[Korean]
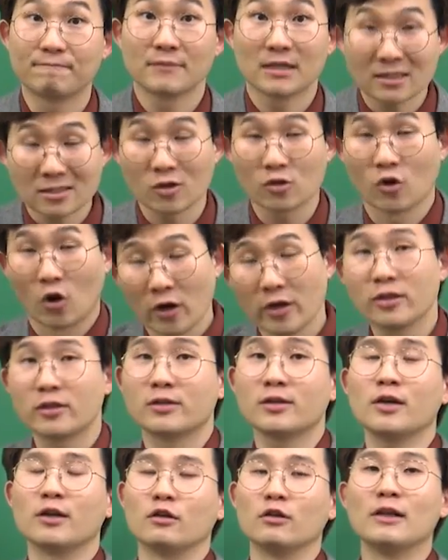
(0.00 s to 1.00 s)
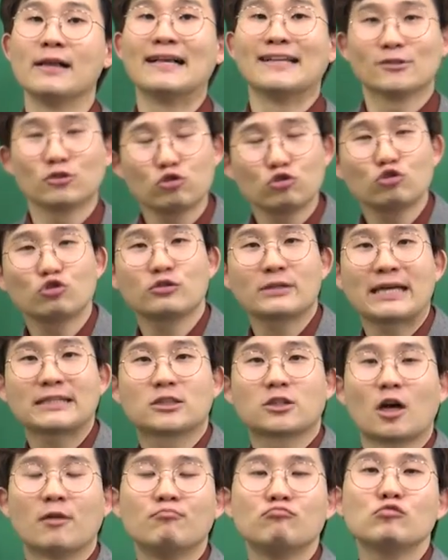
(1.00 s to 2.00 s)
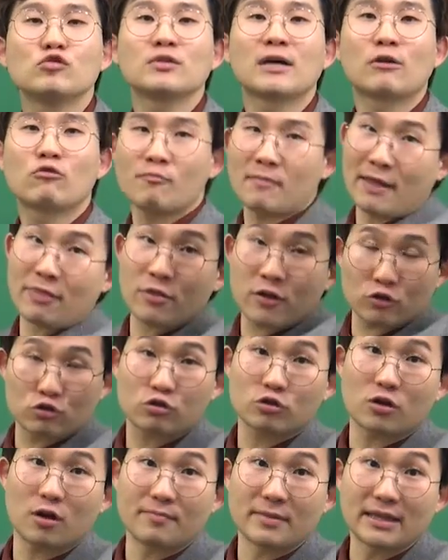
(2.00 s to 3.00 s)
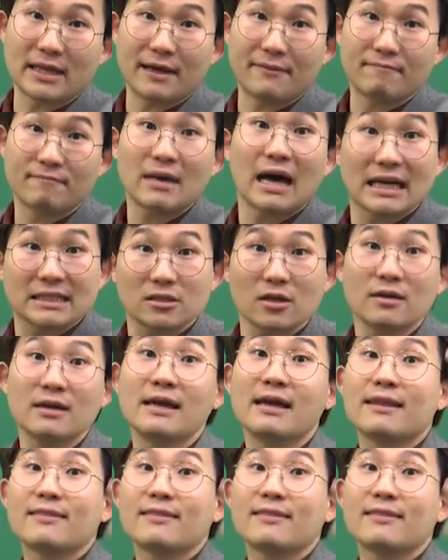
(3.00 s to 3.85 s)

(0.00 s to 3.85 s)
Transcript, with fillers: 그래서 너희들을 수능의 전문가로 만들어줄 겁니다. 알았어?